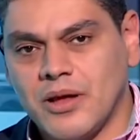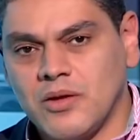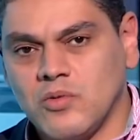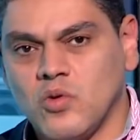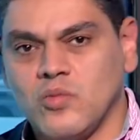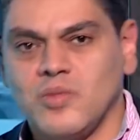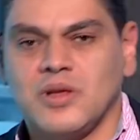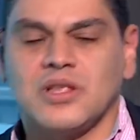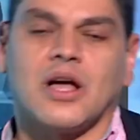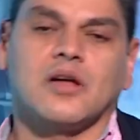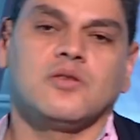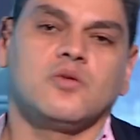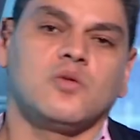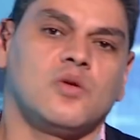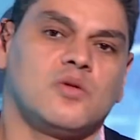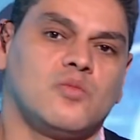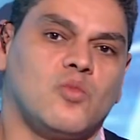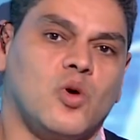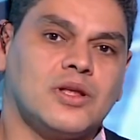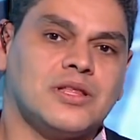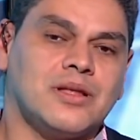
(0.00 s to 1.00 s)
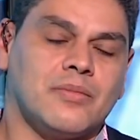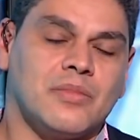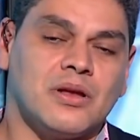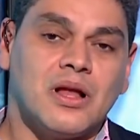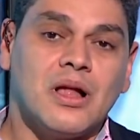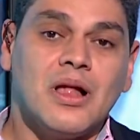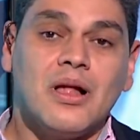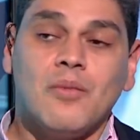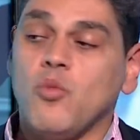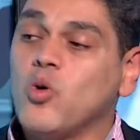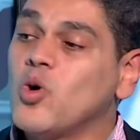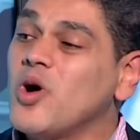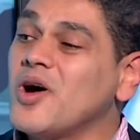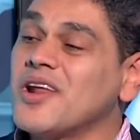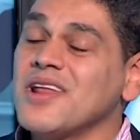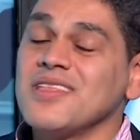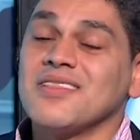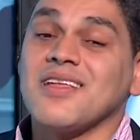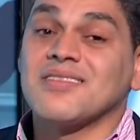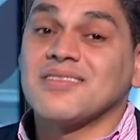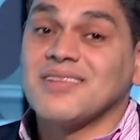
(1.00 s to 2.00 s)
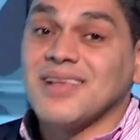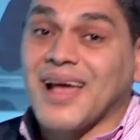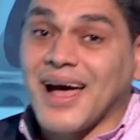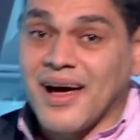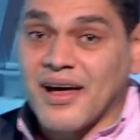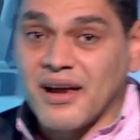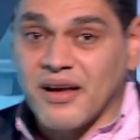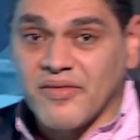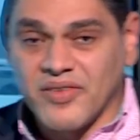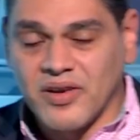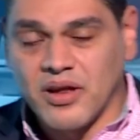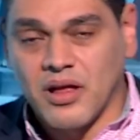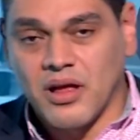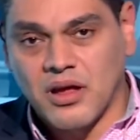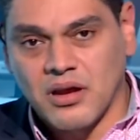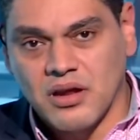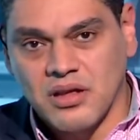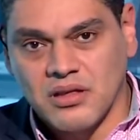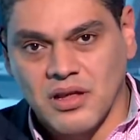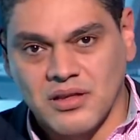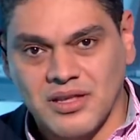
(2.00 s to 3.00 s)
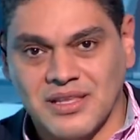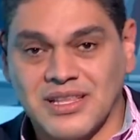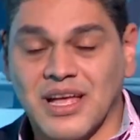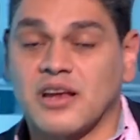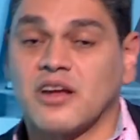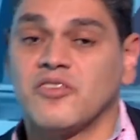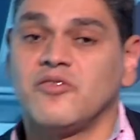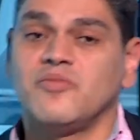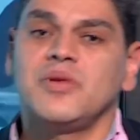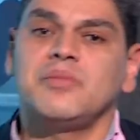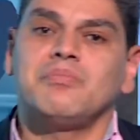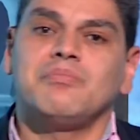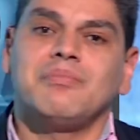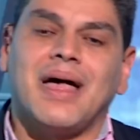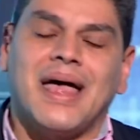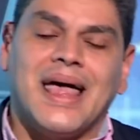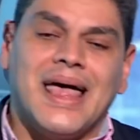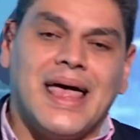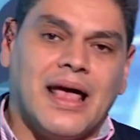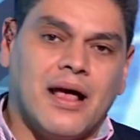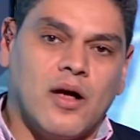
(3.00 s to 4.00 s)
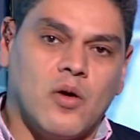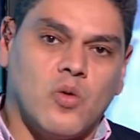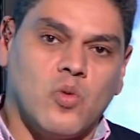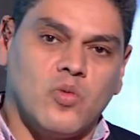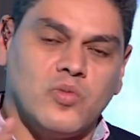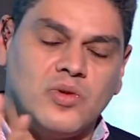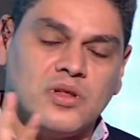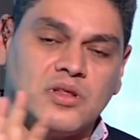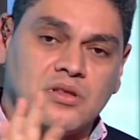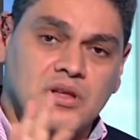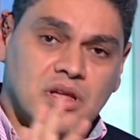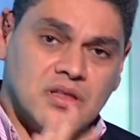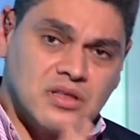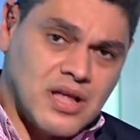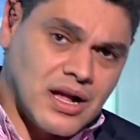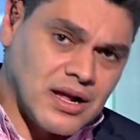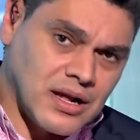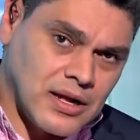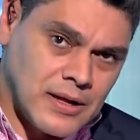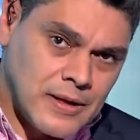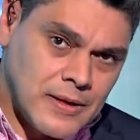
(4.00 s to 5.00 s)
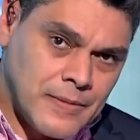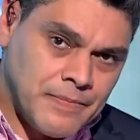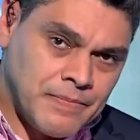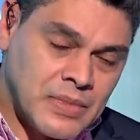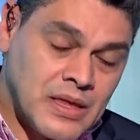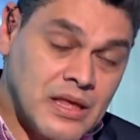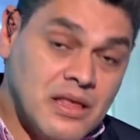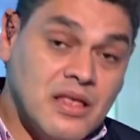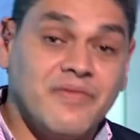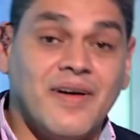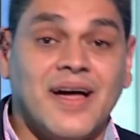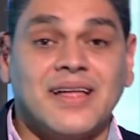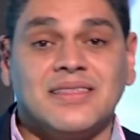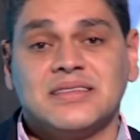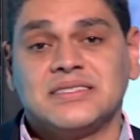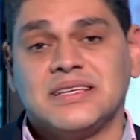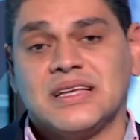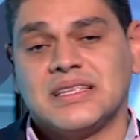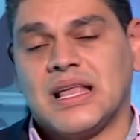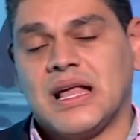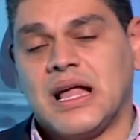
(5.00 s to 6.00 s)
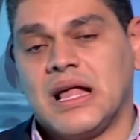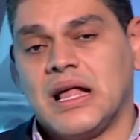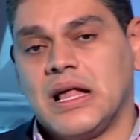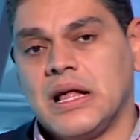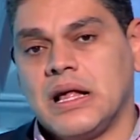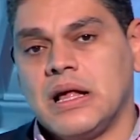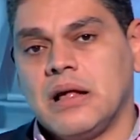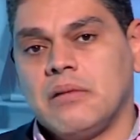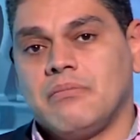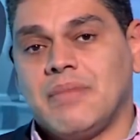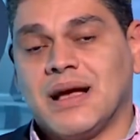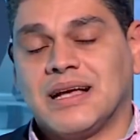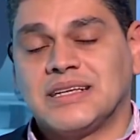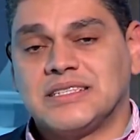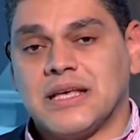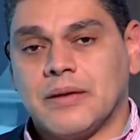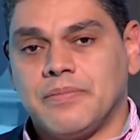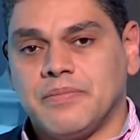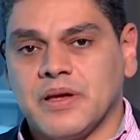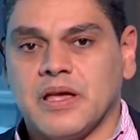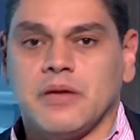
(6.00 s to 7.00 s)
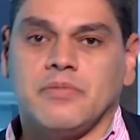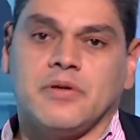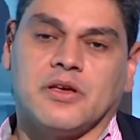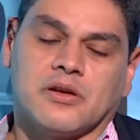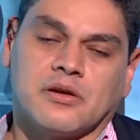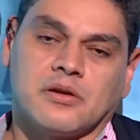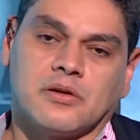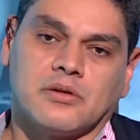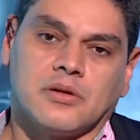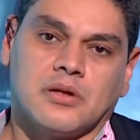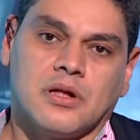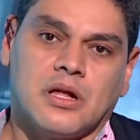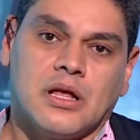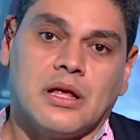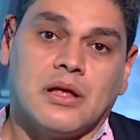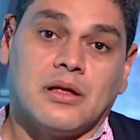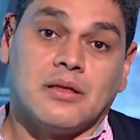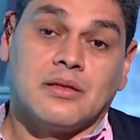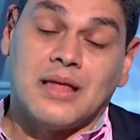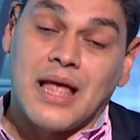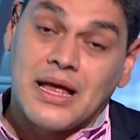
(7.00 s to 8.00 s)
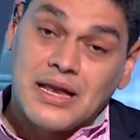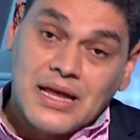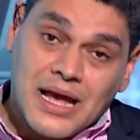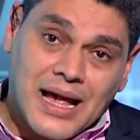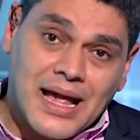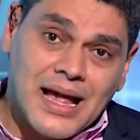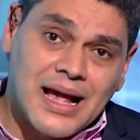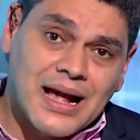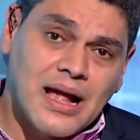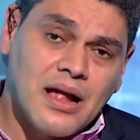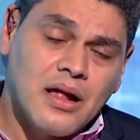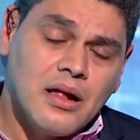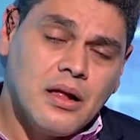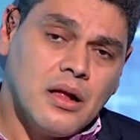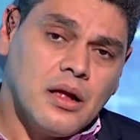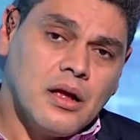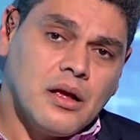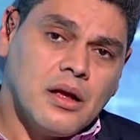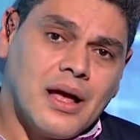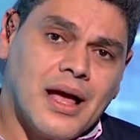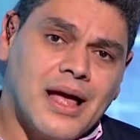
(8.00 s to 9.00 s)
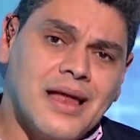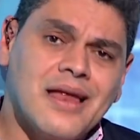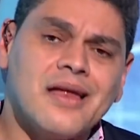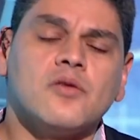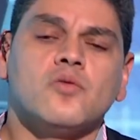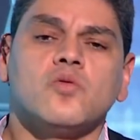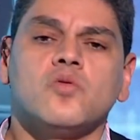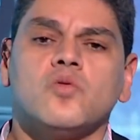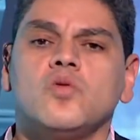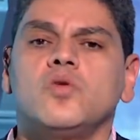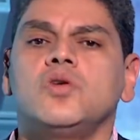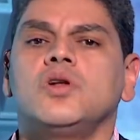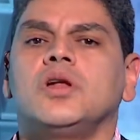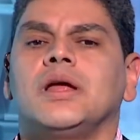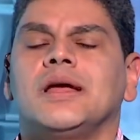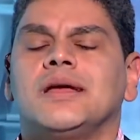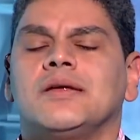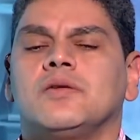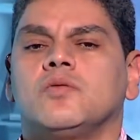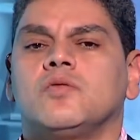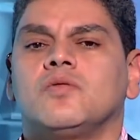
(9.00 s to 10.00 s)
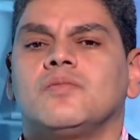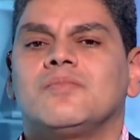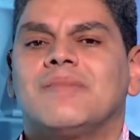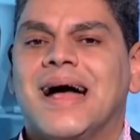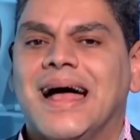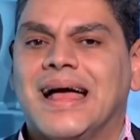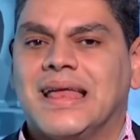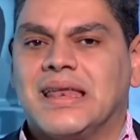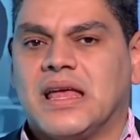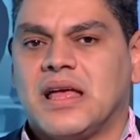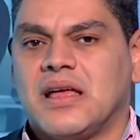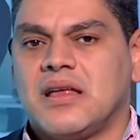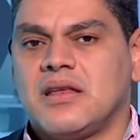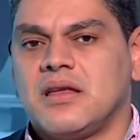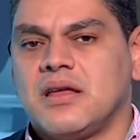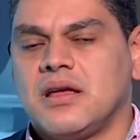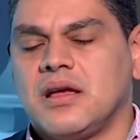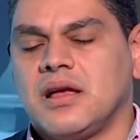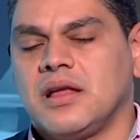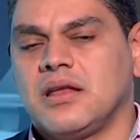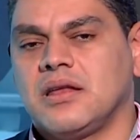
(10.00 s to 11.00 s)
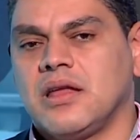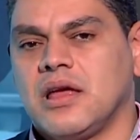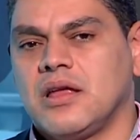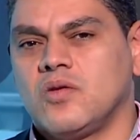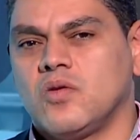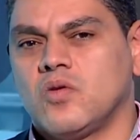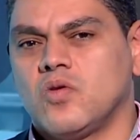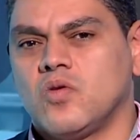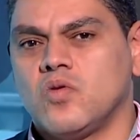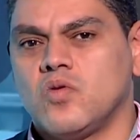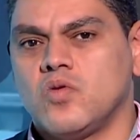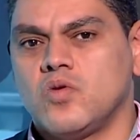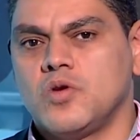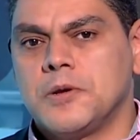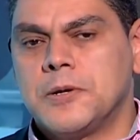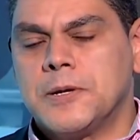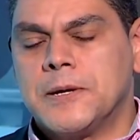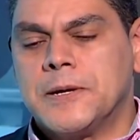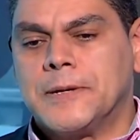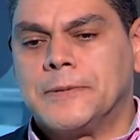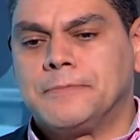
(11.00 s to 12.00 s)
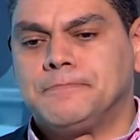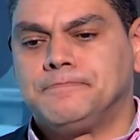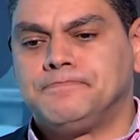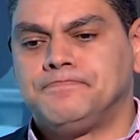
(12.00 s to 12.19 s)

ومين عدوي المحتمل مجرد انت تعرف الخريطه دي تعرف مين معاك ومين ضدك دي في حد ذاتها مكسب كبير تاني حاجه خلينا نقول انه معنى ان احنا نكون